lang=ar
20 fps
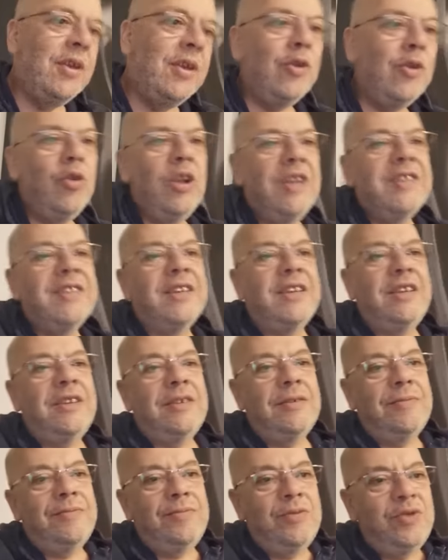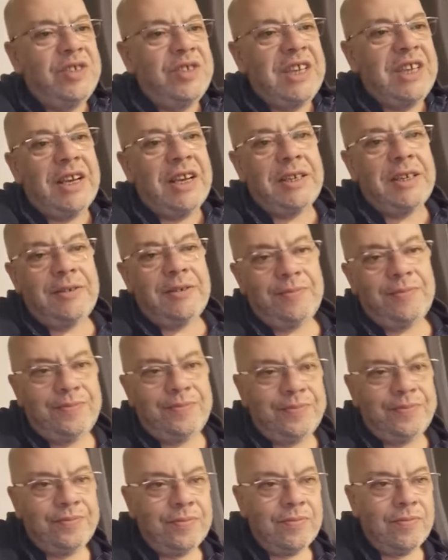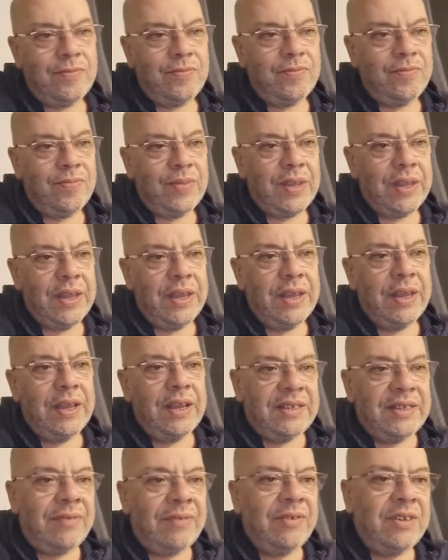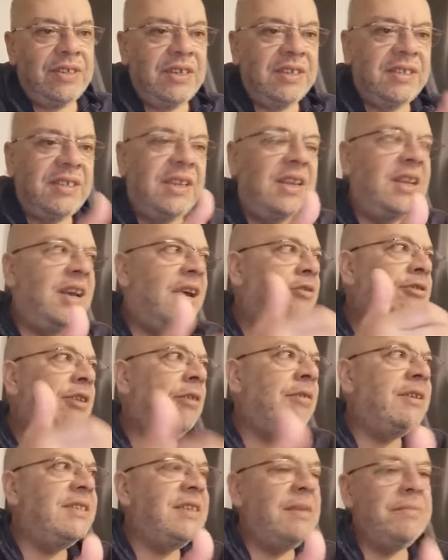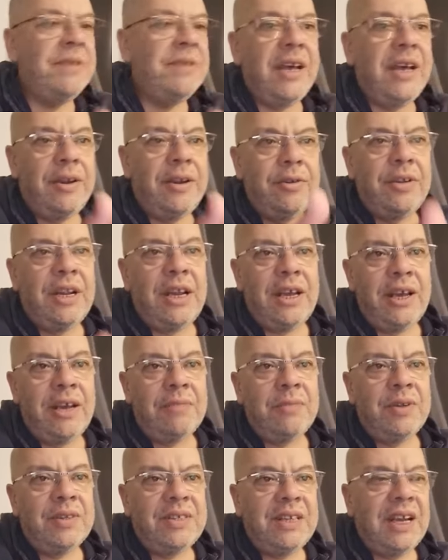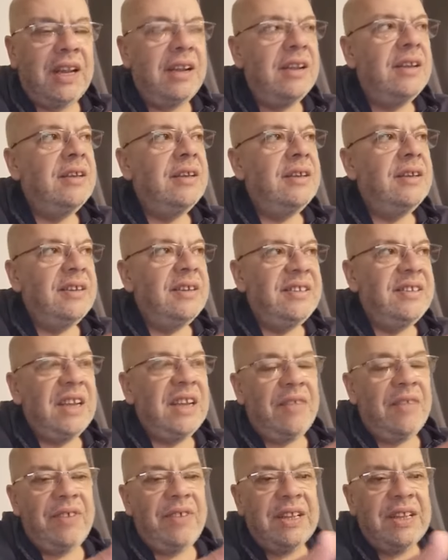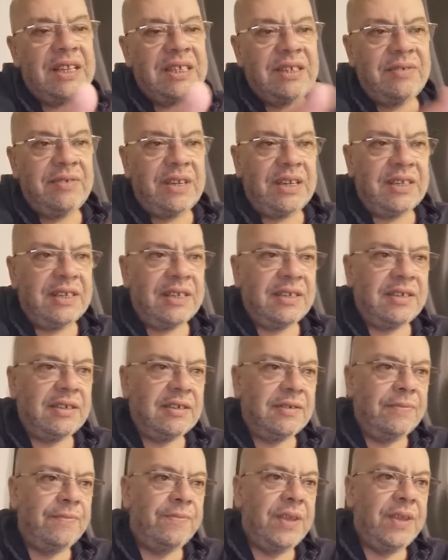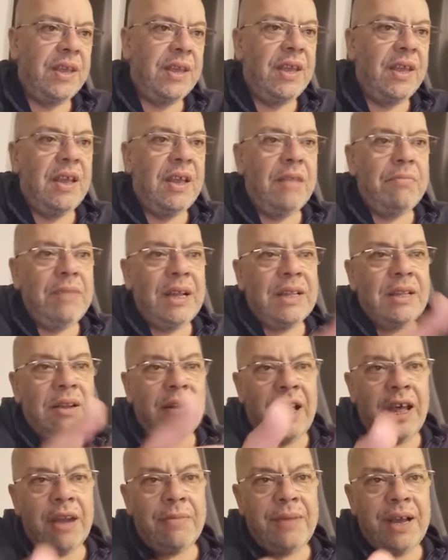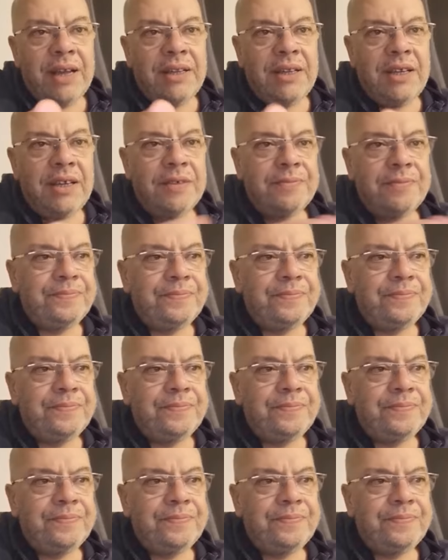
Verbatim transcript: والعصي والسكاكن Ça veut dire s'il y a une troisième guerre nucléaire mondiale, c'est la fin de la civilisation. Maintenant, الحرب هذه